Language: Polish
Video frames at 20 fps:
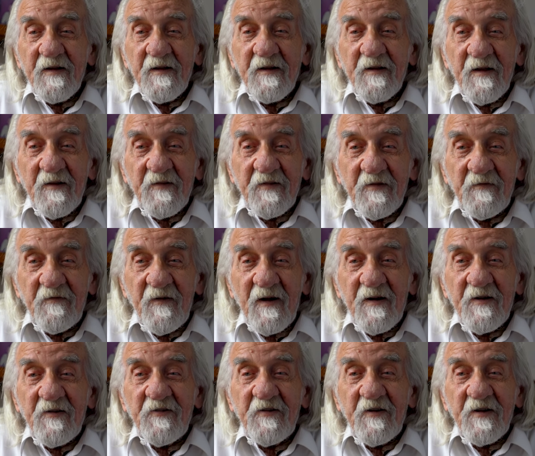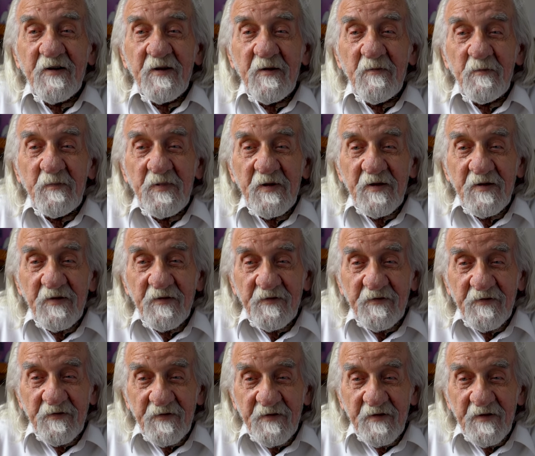Nazywali się
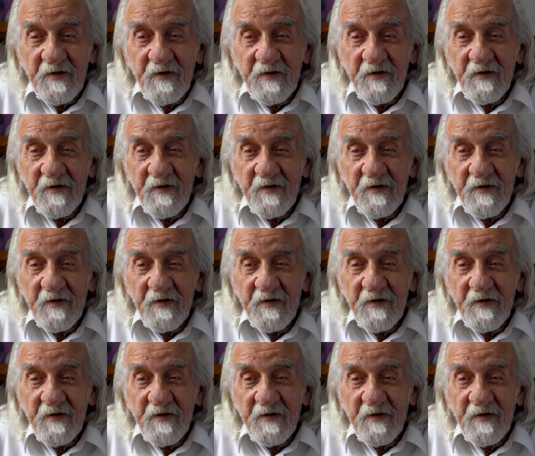kępińscy.